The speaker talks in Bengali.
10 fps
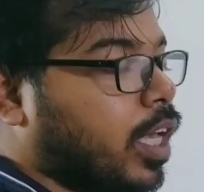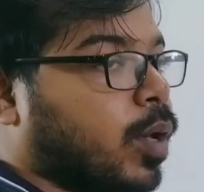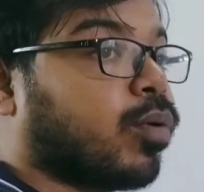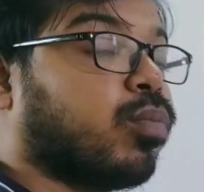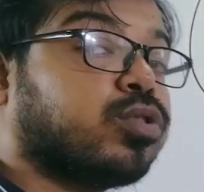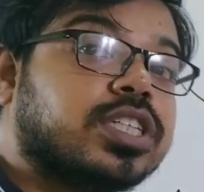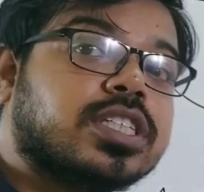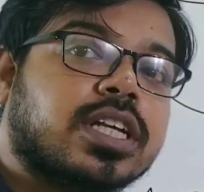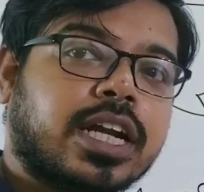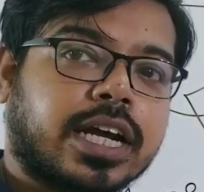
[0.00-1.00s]
এবং পঁচিশ
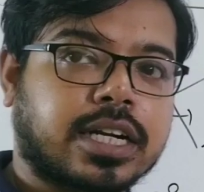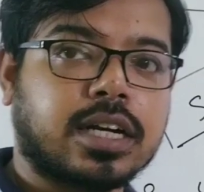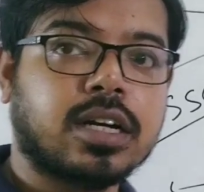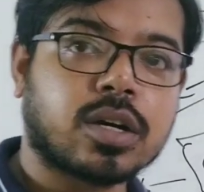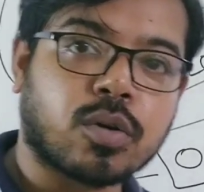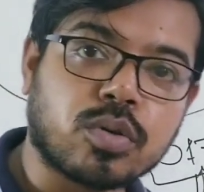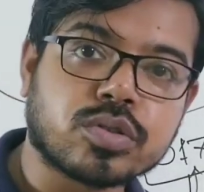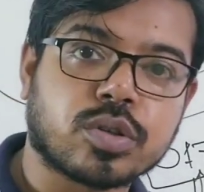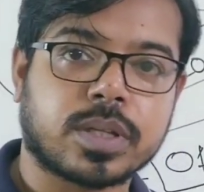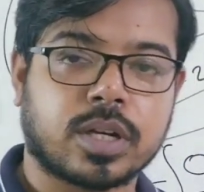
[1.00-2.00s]
দিনের একটা কোর্স
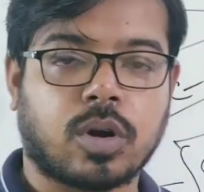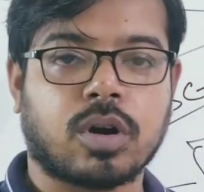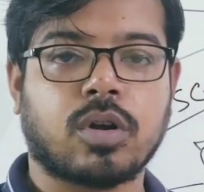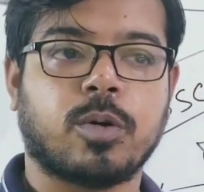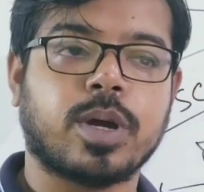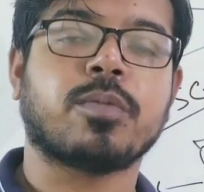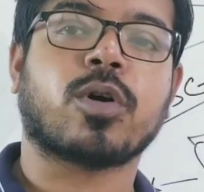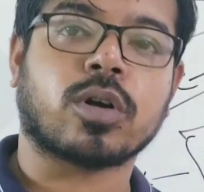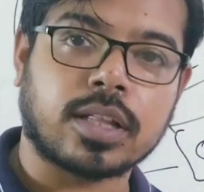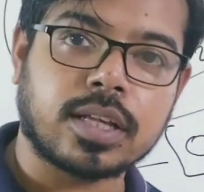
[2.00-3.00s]
তোমাদের করানো হবে আমি
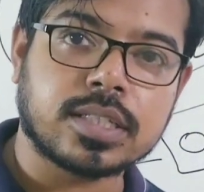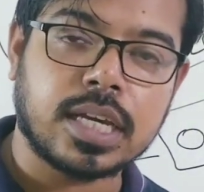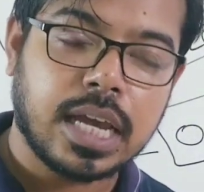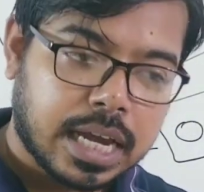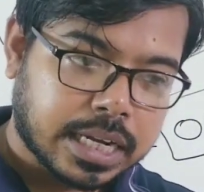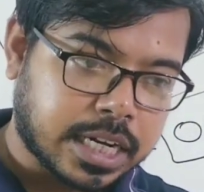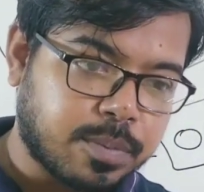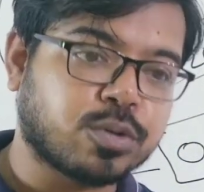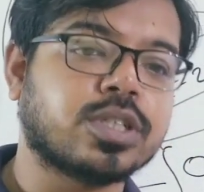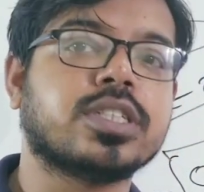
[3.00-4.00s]
কথা দিচ্ছি সেই
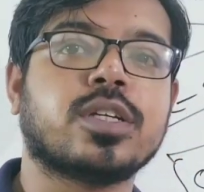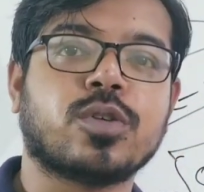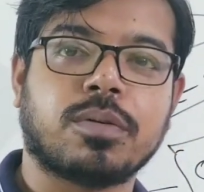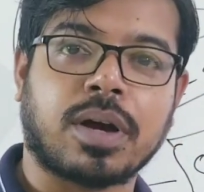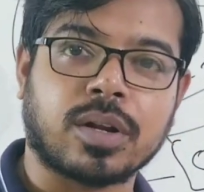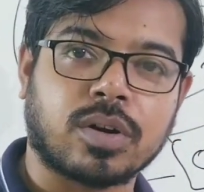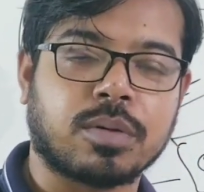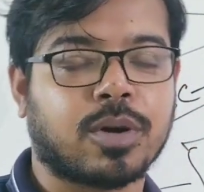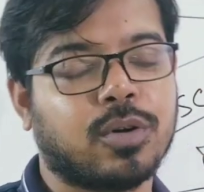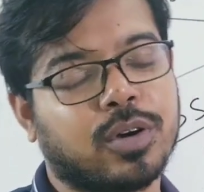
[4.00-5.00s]
পঁচিশ দিন যদি ভালো করে
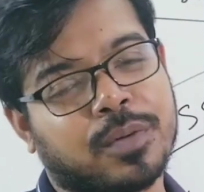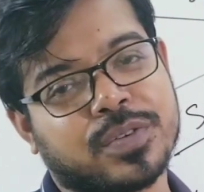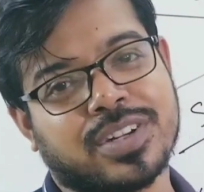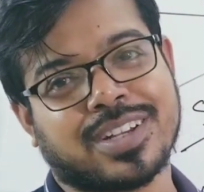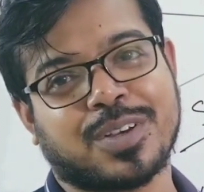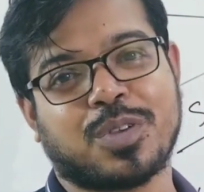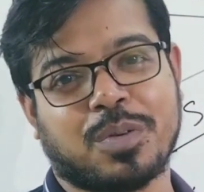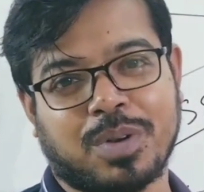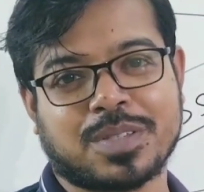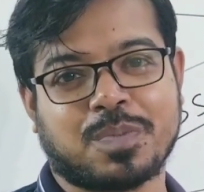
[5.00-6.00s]
পড়ো কেমিস্ট্রিতে কিন্তু এ
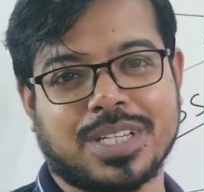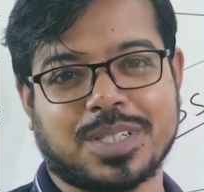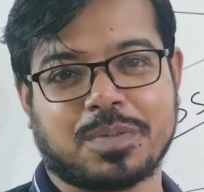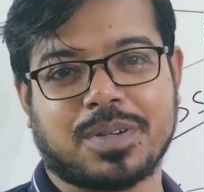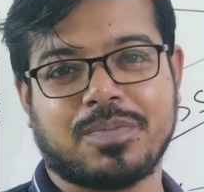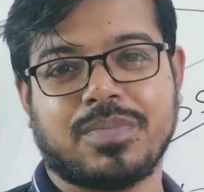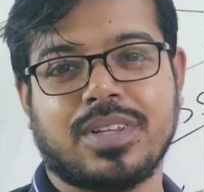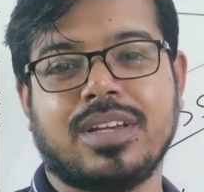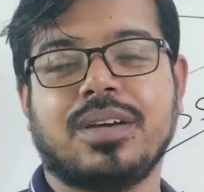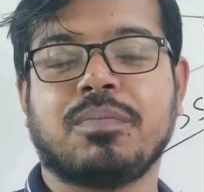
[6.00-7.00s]
প্লাস পেয়ে যাবে
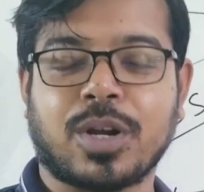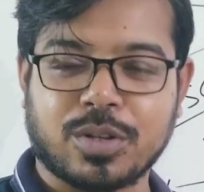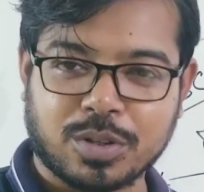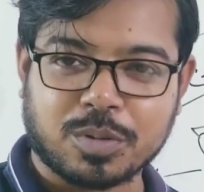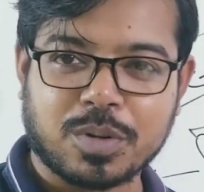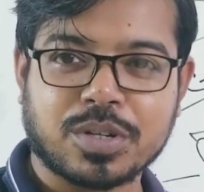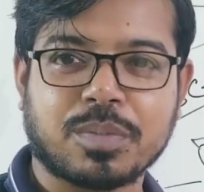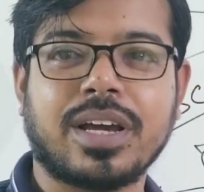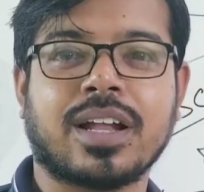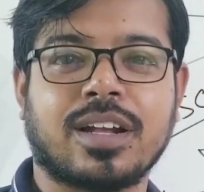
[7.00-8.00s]
ভালো থেকে তোমার
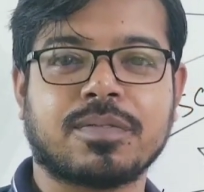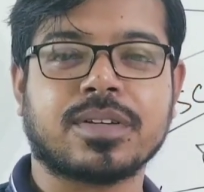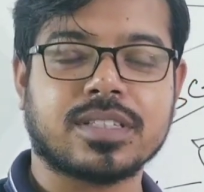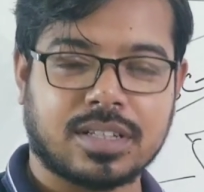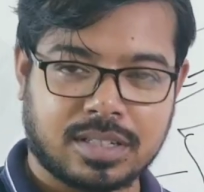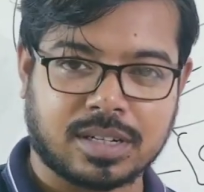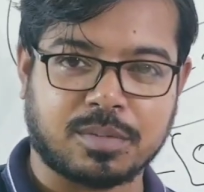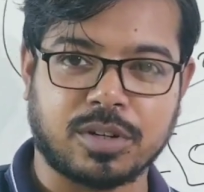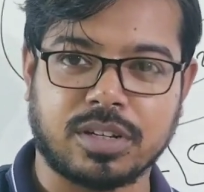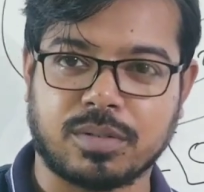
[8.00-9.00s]
সময় আল্লাহ হাফিজ
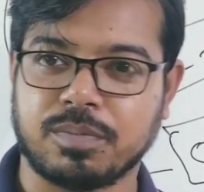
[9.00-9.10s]
আলাইকুম